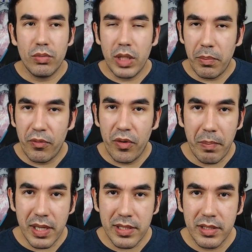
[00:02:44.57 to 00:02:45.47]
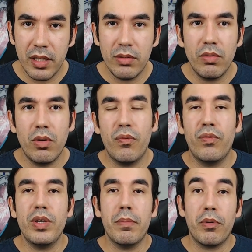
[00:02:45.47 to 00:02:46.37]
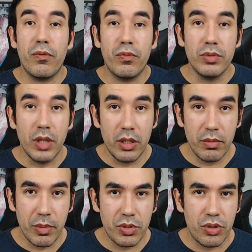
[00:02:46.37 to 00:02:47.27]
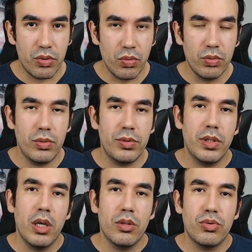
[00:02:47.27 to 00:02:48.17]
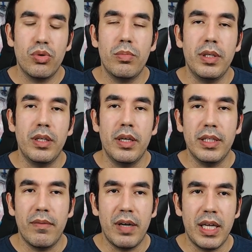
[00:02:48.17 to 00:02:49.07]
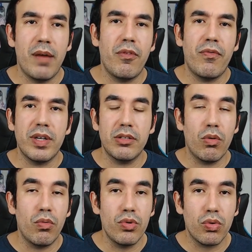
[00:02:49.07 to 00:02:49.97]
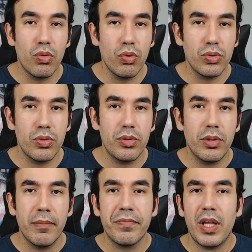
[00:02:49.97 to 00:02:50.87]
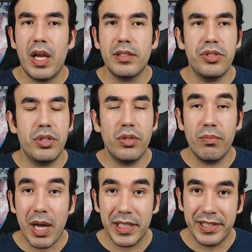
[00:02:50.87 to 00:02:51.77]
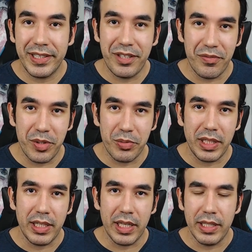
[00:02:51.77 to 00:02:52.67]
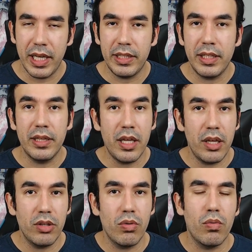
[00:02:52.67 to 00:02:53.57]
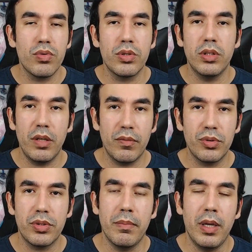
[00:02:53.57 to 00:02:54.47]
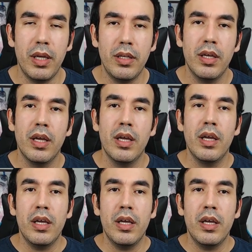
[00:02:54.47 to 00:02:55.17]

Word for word: Então o tempo foi passando, eu fui aprofundando meus estudos sobre renda variável, fazendo alguns cursos, assistindo bastante vídeo na internet, lendo alguns livros também